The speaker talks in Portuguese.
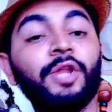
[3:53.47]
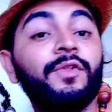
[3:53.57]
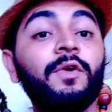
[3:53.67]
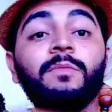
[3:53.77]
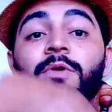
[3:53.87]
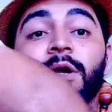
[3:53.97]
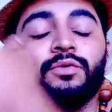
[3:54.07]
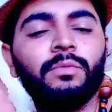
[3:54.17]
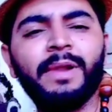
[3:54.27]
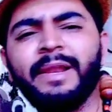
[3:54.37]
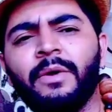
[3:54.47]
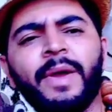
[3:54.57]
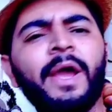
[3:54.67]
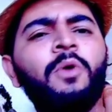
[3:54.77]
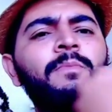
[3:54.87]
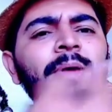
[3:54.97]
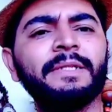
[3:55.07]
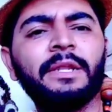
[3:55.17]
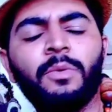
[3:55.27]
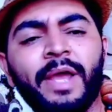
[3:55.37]
Assim como o candomblé não é, a
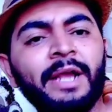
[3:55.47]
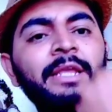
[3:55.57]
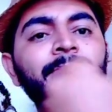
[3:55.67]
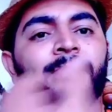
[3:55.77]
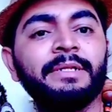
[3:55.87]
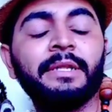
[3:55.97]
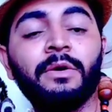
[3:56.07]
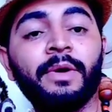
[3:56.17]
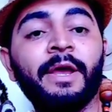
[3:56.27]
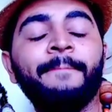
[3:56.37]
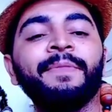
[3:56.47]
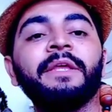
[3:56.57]
Umbanda não é, a Quimbanda não é.